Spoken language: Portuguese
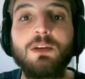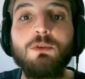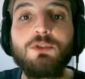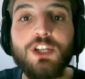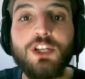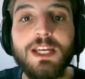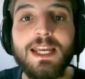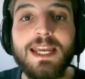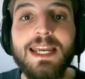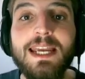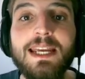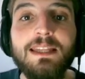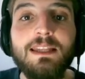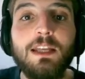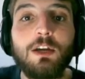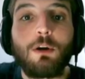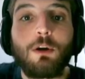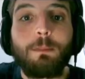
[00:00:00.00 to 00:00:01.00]
de
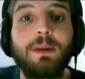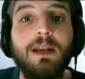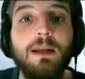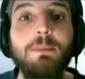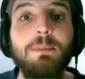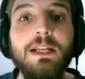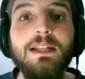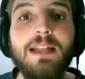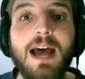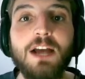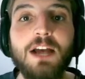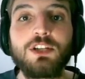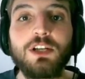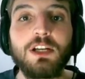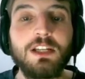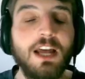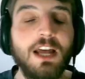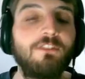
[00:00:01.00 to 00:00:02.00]

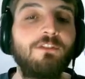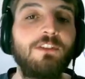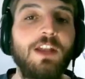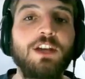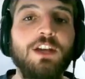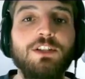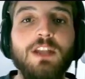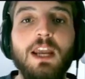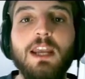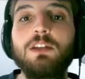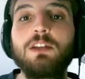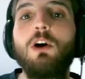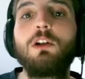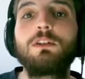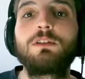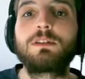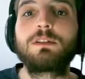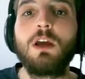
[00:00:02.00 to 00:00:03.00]
interoperabilidade da Flash
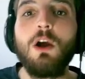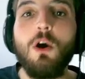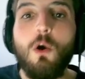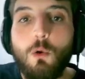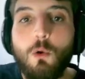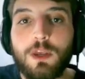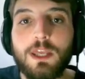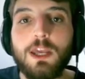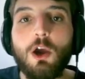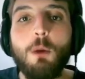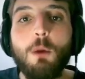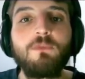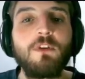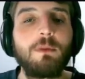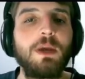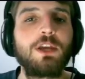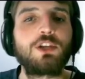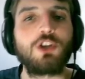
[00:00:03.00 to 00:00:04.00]
Technologies, o que
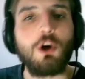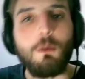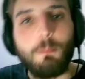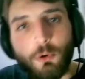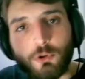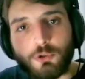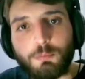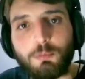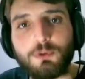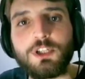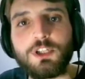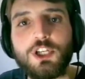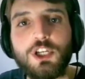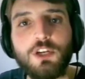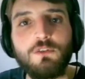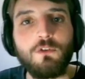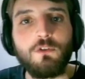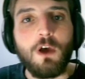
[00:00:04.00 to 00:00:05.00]
obviamente é um ponto
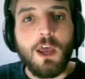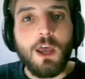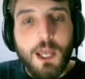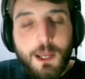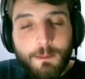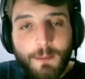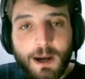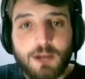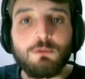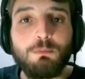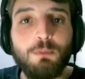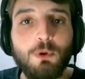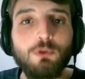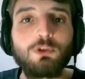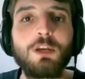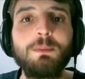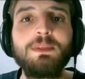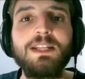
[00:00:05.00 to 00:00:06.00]
positivo e mais um
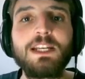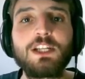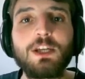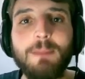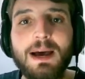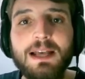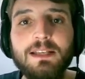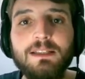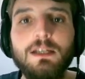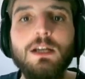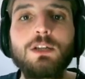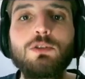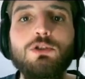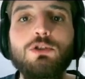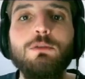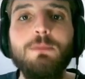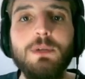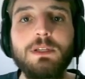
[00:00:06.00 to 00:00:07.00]
ponto que me deixa bastante
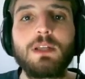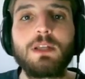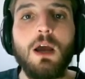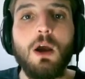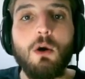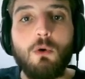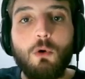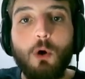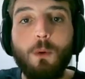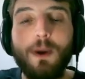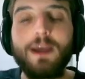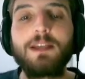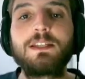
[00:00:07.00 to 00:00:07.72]
otimista com esse